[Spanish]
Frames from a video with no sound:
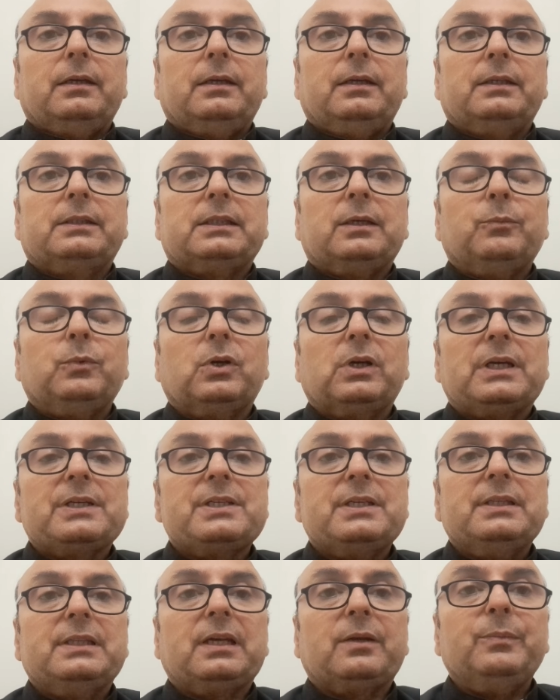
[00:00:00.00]
Estamos
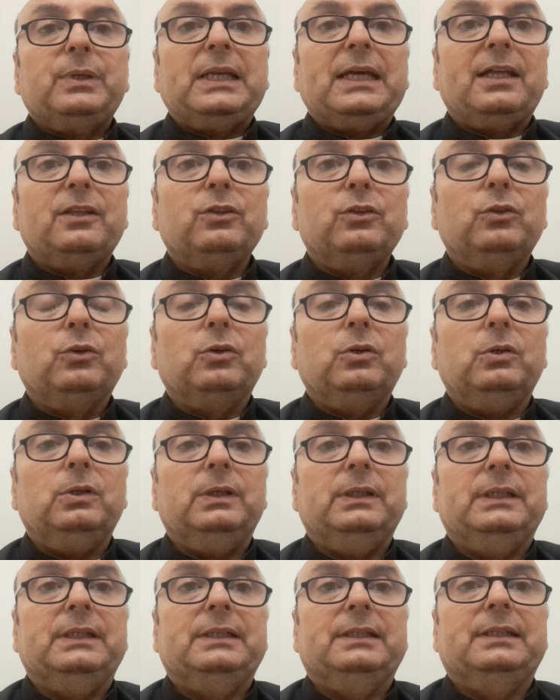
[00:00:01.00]
casi terminando
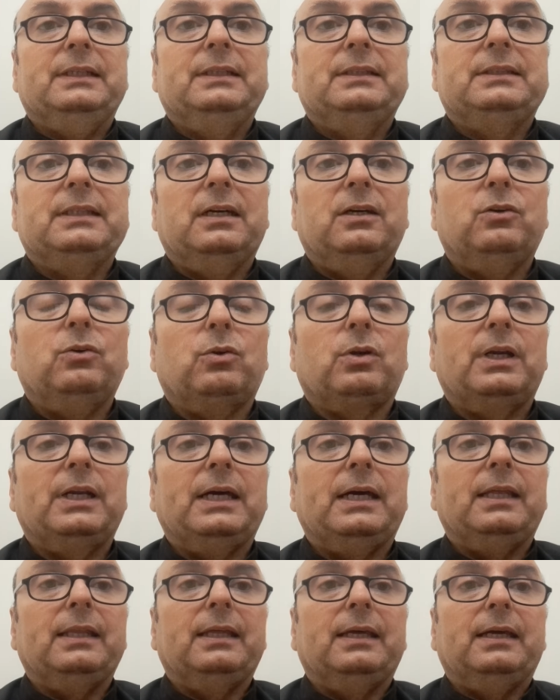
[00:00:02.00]
esta
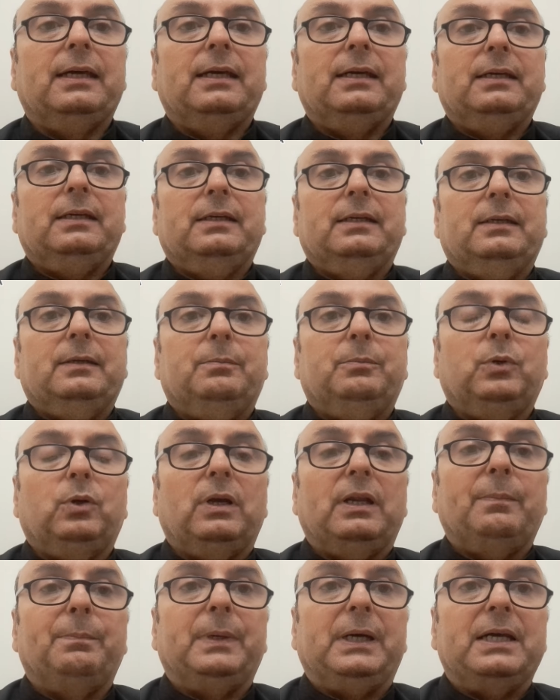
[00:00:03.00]
jornada
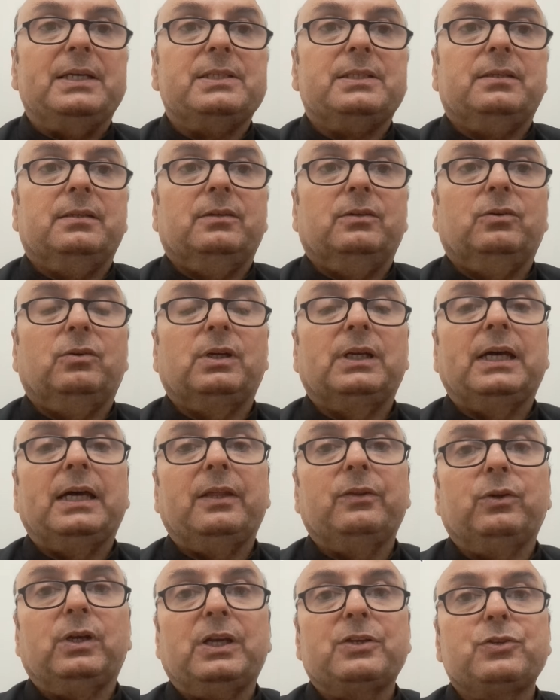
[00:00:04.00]
por la paz,
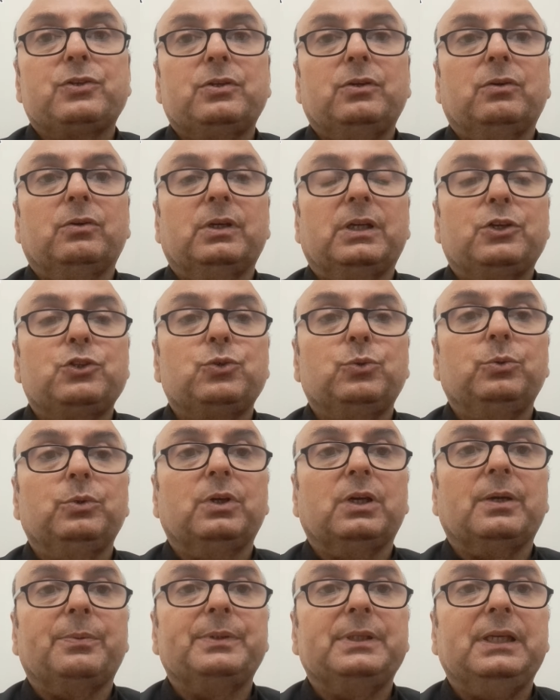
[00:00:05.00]
jornada de oración,
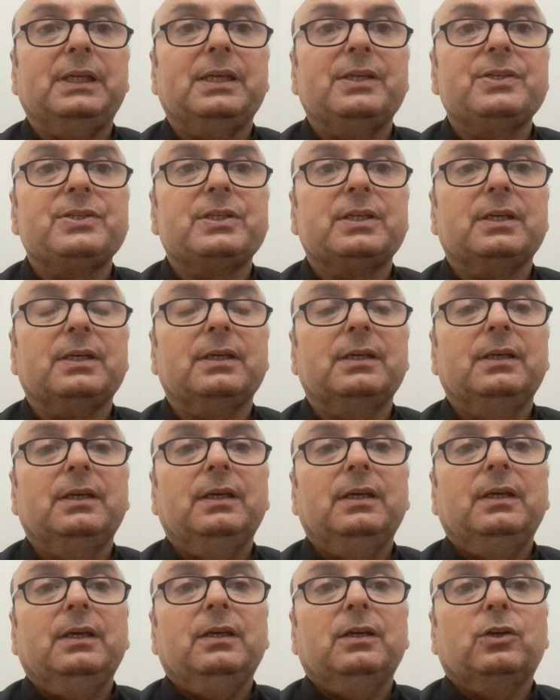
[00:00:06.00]
ayuno y abstinencia,
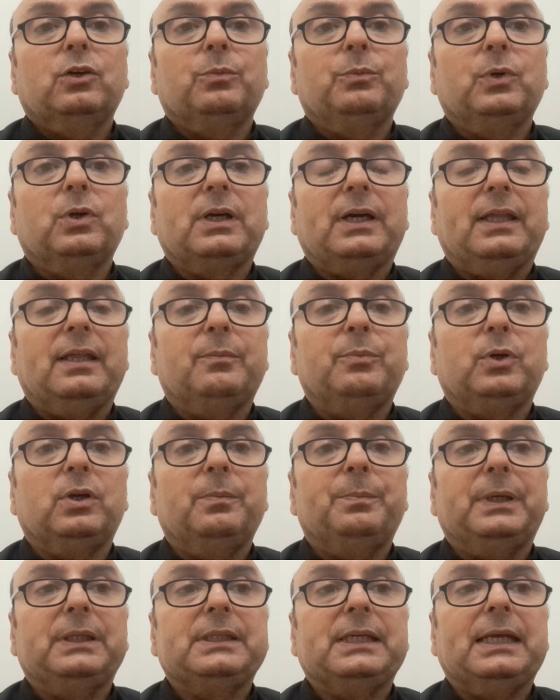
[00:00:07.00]
convocada por
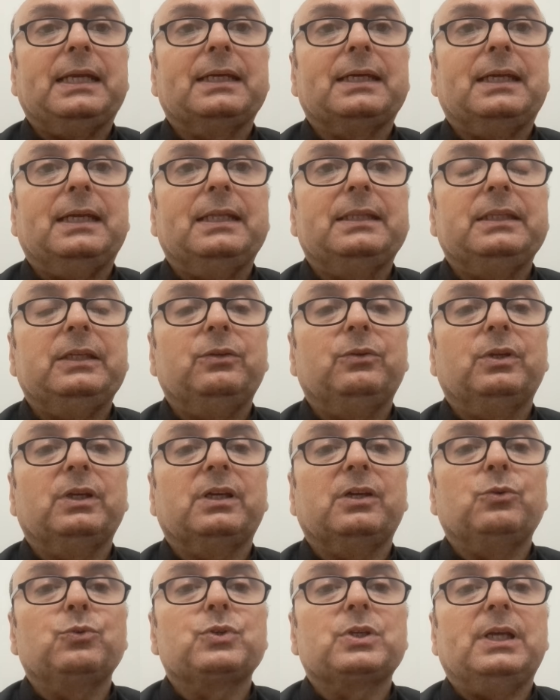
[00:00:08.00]
el Patriarca Latino de
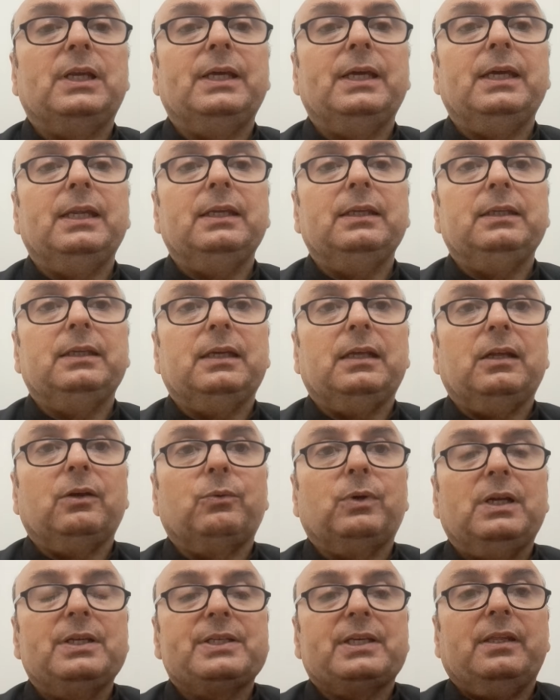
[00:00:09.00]
Jerusalén y a la
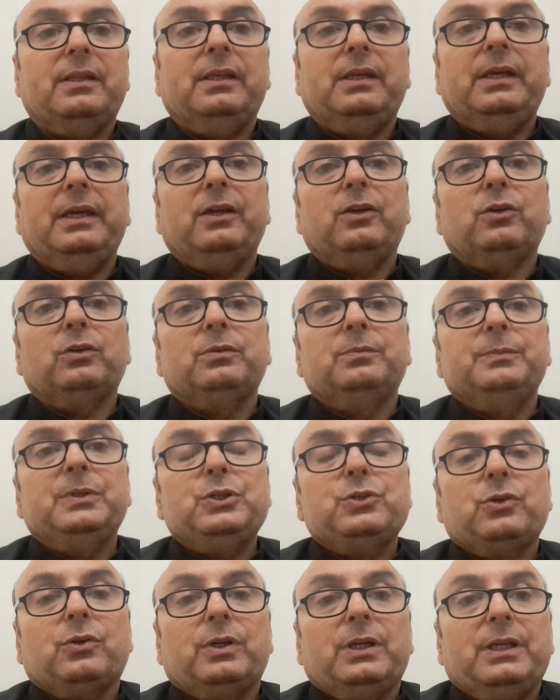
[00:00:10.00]
cual se adhirieron
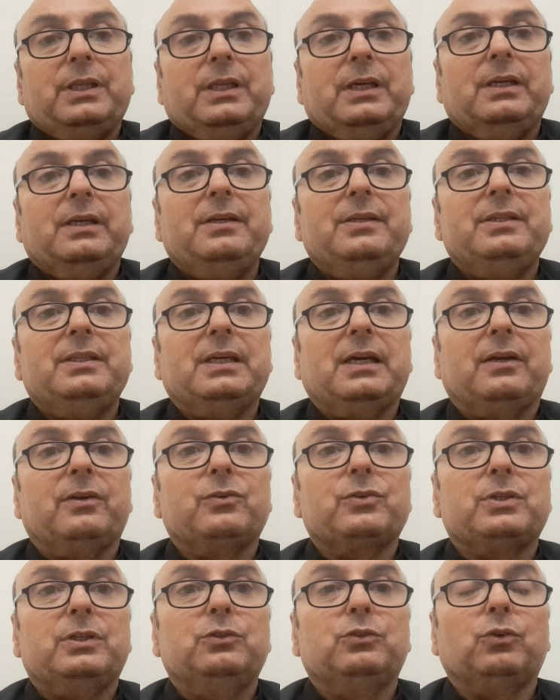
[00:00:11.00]
millones de
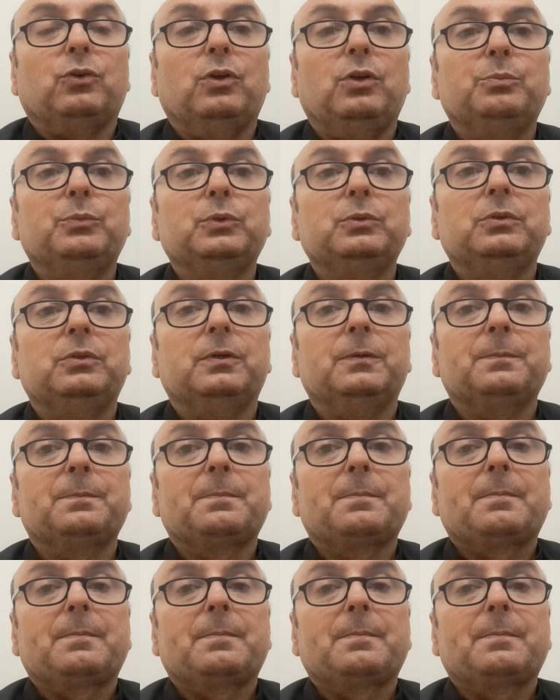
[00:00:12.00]
cristianos en todo el mundo.